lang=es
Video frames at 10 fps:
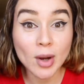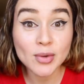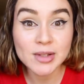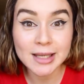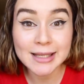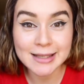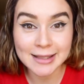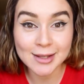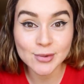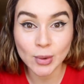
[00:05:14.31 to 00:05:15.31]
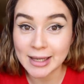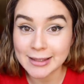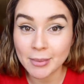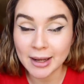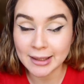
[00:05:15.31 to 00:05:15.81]
Cuando ustedes estén en su
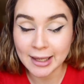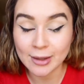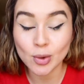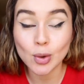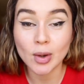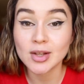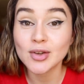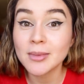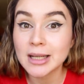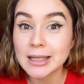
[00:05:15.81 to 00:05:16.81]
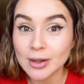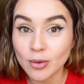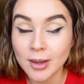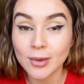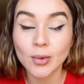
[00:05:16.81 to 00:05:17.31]
casa practicando, lo que yo más les
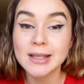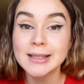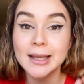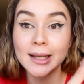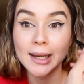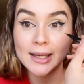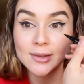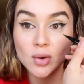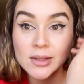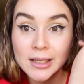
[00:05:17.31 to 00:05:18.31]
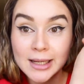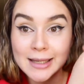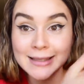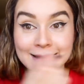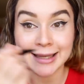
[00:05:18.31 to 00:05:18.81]
recomiendo es que las dos
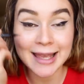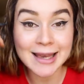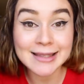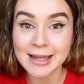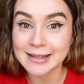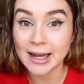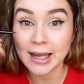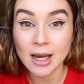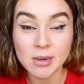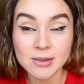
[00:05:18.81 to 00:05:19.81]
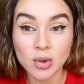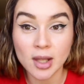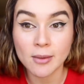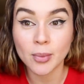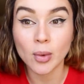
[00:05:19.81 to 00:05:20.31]
líneas guías las hagan al mismo
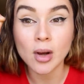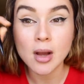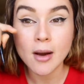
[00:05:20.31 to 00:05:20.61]
tiempo.